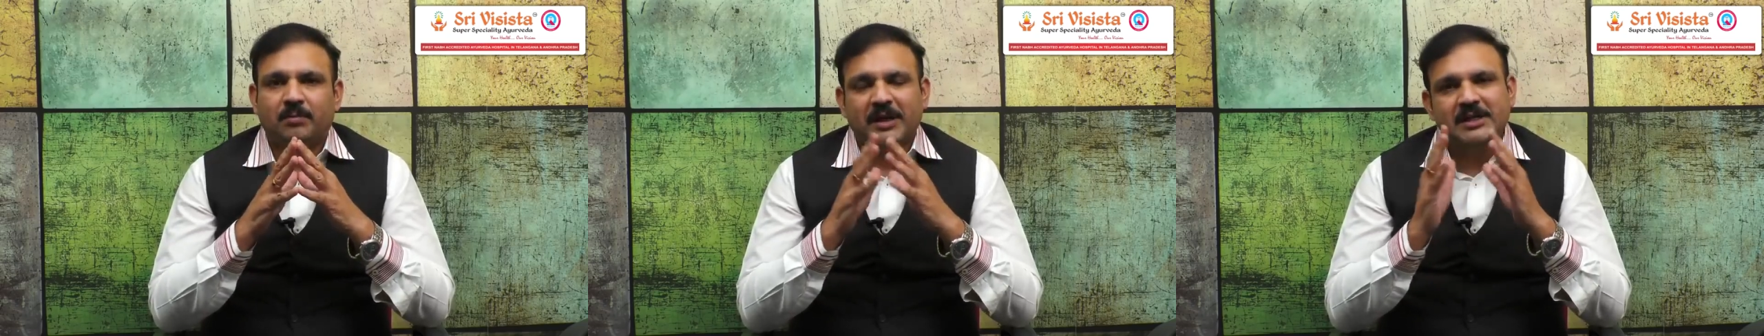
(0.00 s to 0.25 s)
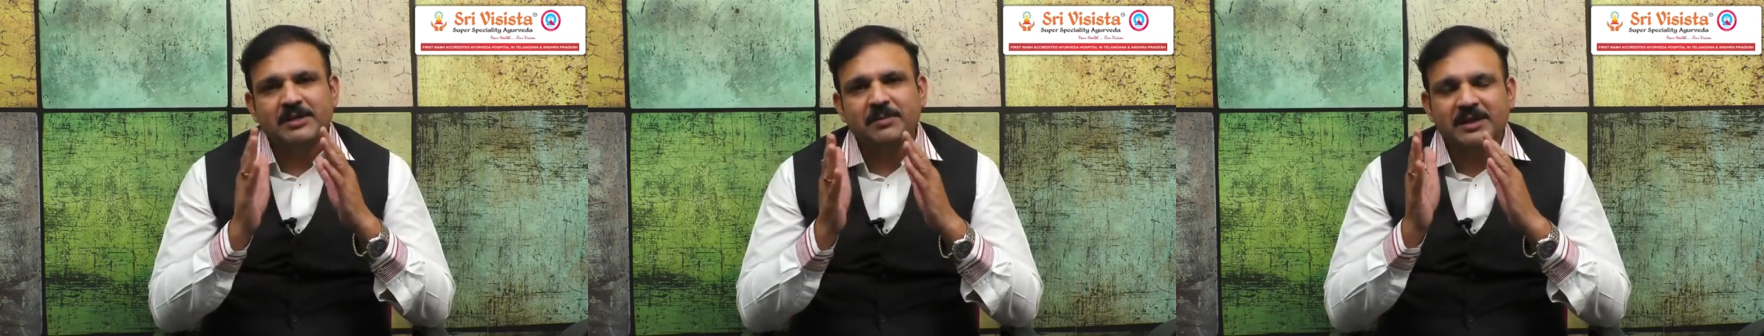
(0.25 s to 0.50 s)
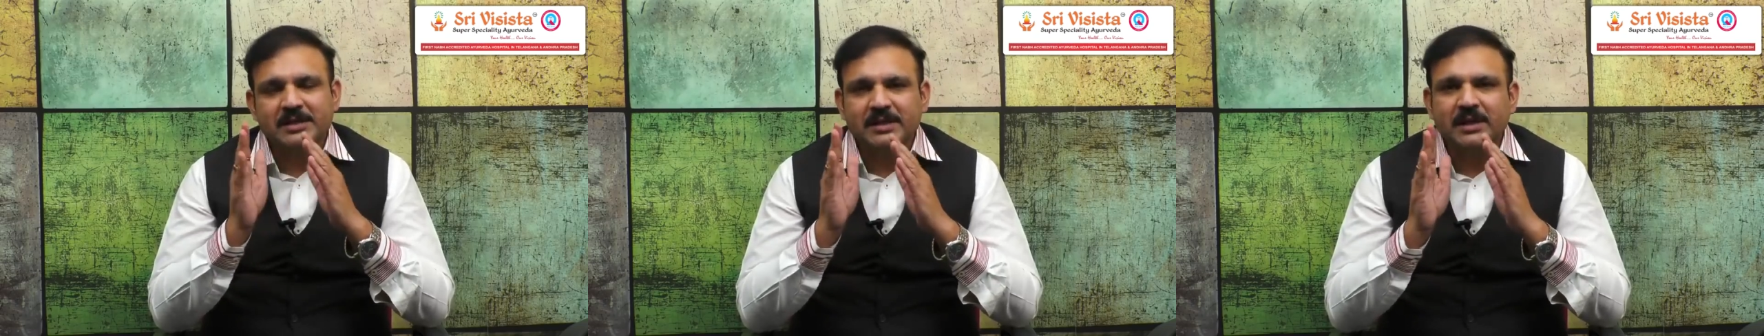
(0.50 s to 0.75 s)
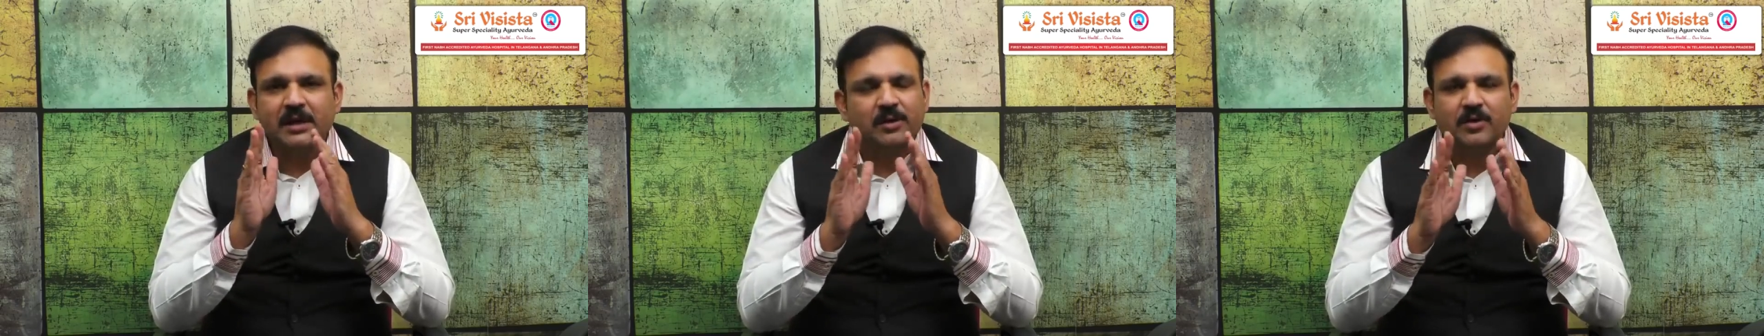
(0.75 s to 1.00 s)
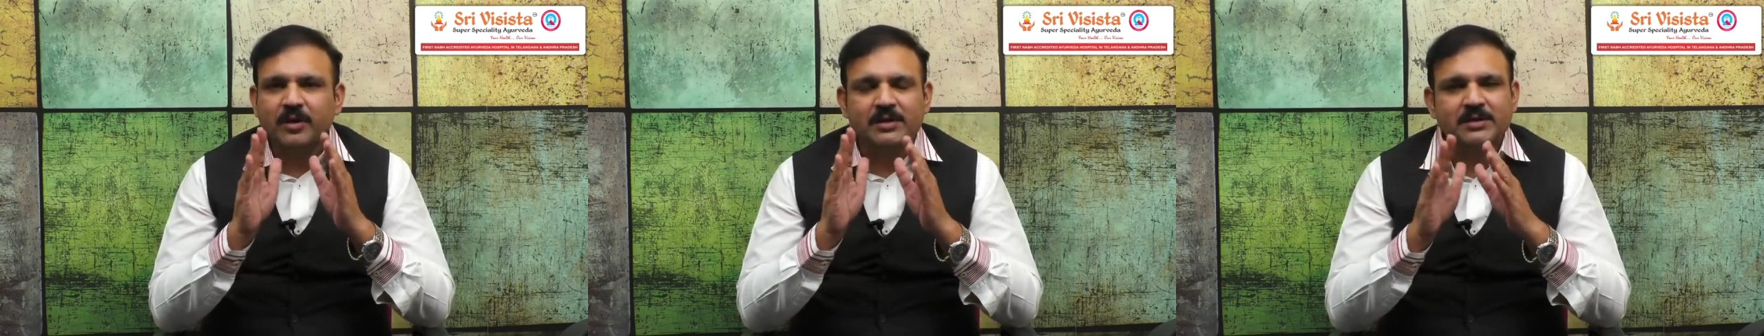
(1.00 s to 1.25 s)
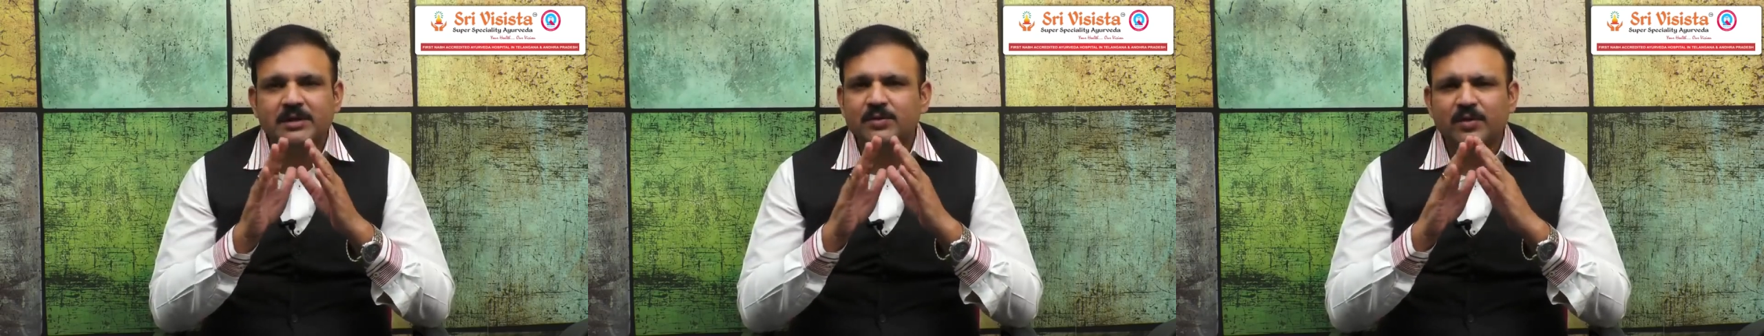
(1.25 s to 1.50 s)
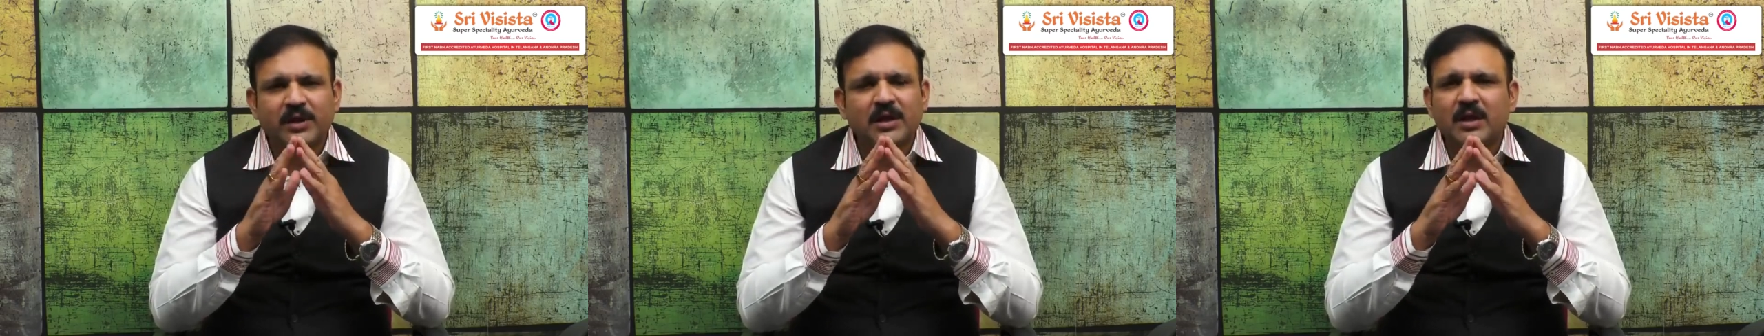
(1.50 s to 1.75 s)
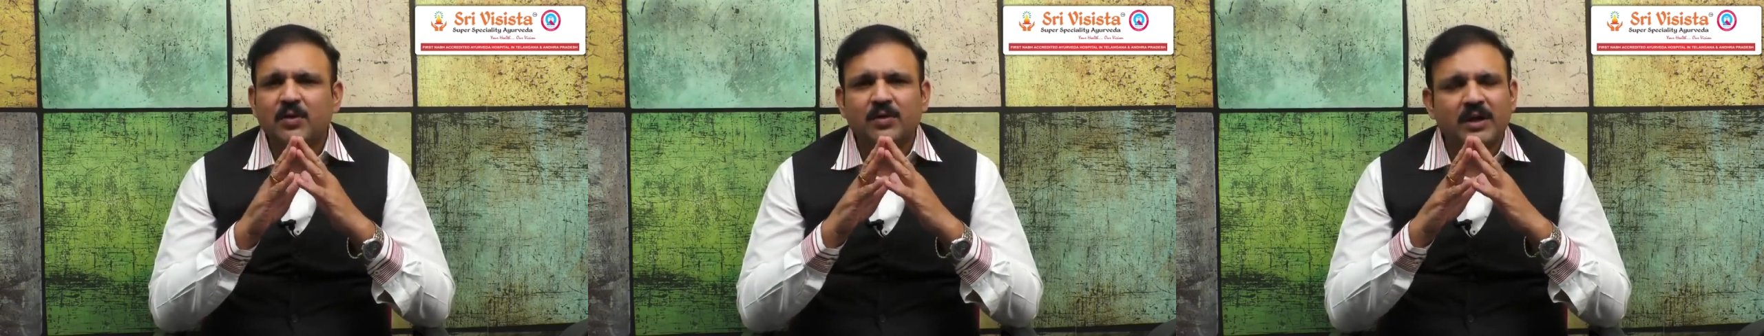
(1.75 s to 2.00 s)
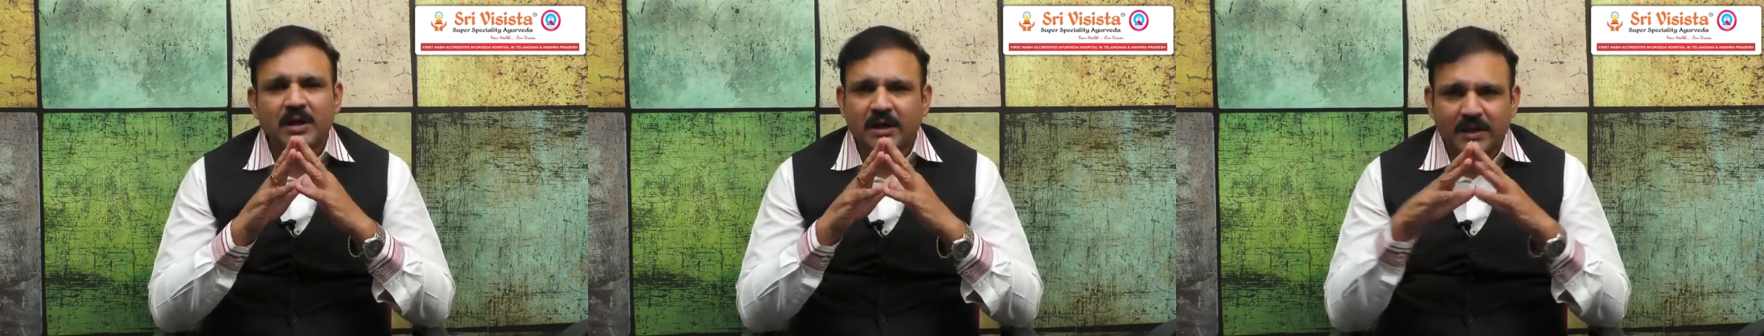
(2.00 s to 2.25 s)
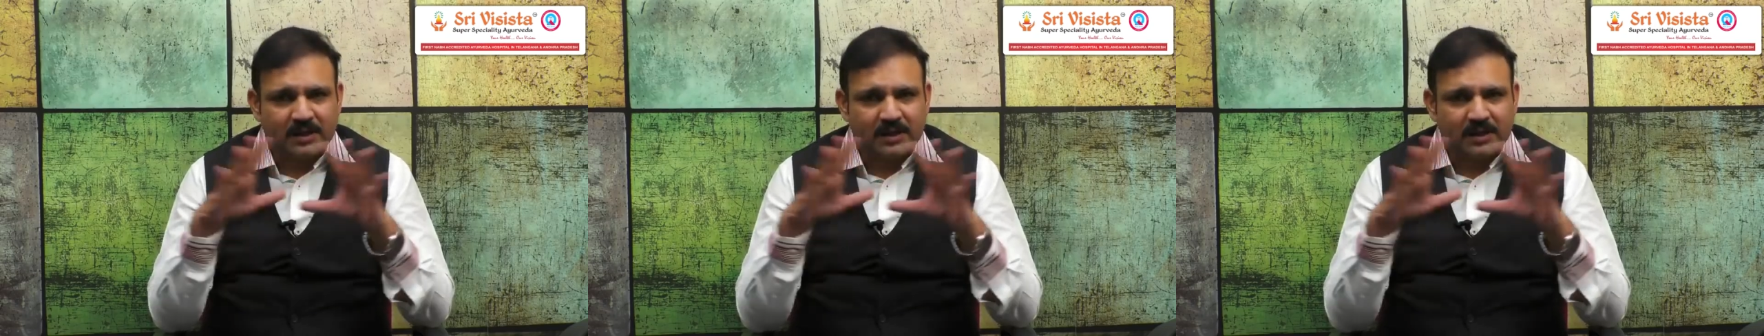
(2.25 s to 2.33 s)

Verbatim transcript: మనిషి మనిషికి అంగం యొక్క సైజు ఒకేలాగా ఉండాలని